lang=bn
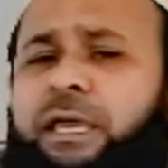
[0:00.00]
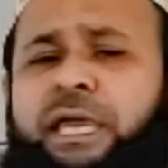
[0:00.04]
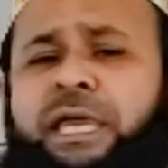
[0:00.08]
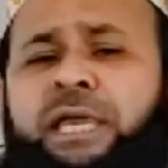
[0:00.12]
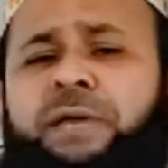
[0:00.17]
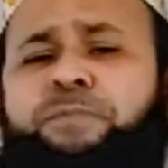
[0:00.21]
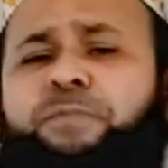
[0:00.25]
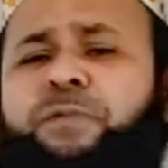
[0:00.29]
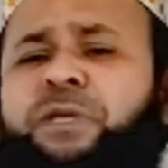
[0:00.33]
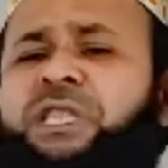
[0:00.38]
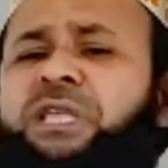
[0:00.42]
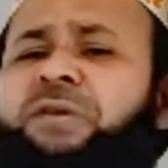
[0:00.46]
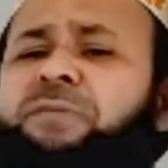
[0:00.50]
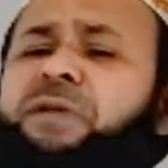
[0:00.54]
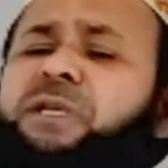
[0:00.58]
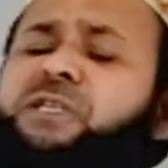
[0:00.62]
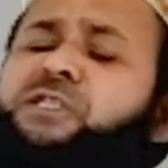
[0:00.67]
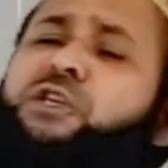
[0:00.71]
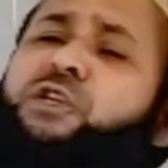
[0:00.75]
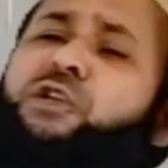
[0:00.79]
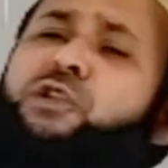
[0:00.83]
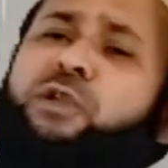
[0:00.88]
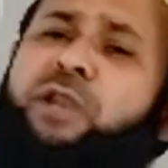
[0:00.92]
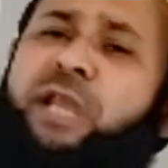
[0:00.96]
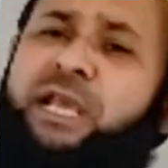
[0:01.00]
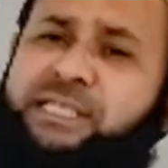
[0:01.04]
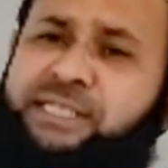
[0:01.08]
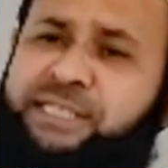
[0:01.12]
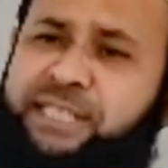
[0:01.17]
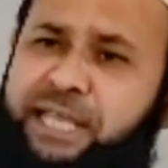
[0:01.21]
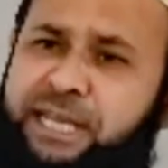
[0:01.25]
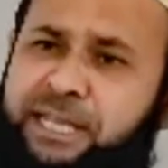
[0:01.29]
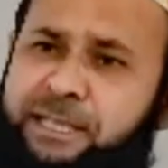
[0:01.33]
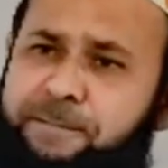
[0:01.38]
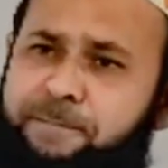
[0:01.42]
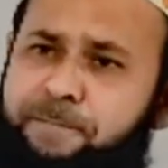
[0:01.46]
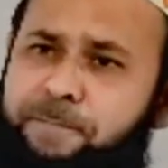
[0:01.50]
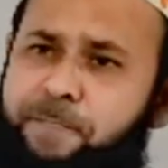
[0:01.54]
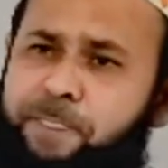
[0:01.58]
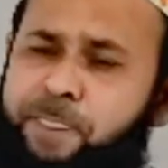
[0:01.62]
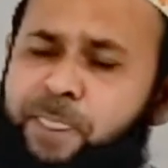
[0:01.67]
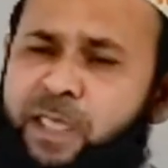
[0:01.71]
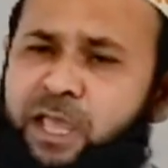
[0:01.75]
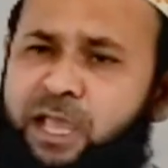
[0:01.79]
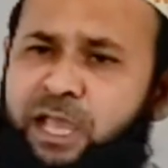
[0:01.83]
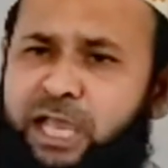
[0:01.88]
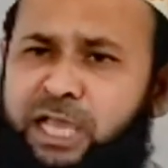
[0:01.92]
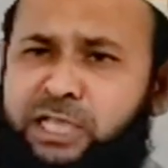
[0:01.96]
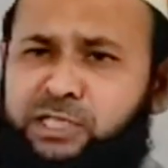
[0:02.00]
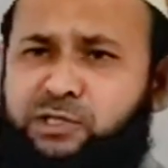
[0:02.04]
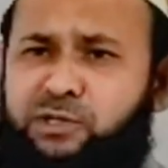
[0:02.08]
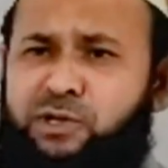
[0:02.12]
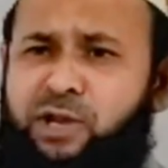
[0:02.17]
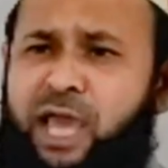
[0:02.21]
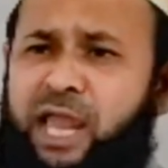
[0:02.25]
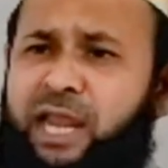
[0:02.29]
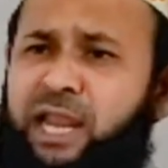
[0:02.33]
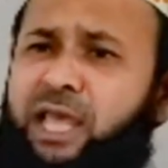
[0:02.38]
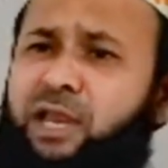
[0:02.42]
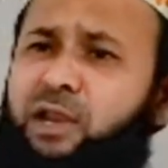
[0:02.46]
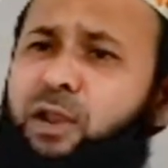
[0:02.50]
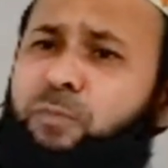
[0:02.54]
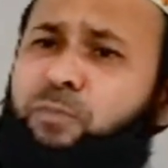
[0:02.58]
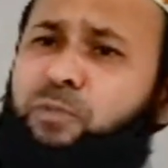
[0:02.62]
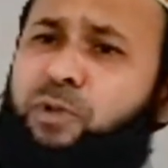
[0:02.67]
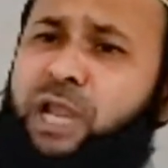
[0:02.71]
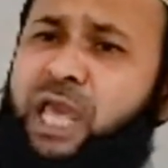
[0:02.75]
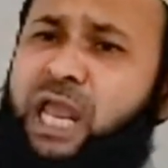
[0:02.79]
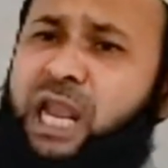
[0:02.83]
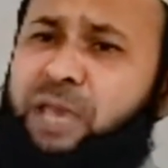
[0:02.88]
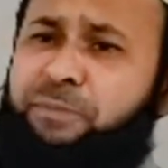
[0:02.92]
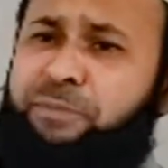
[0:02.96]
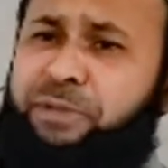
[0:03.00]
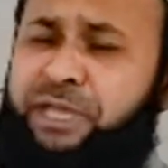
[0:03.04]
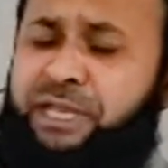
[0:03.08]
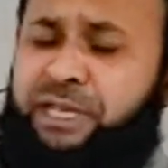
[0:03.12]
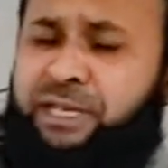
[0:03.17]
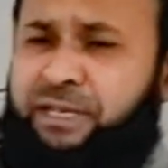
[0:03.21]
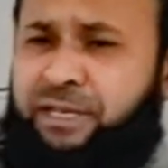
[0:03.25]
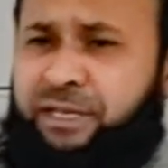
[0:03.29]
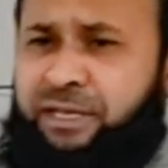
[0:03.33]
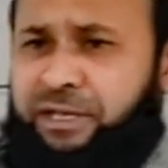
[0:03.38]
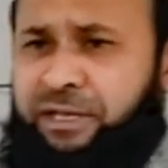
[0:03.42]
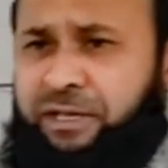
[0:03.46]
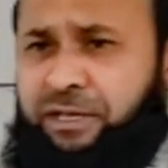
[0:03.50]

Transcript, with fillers: এই পৃথিবীর জন্য রাজধানী এই জন্য আল্লাহ রাব্বুল আলমিন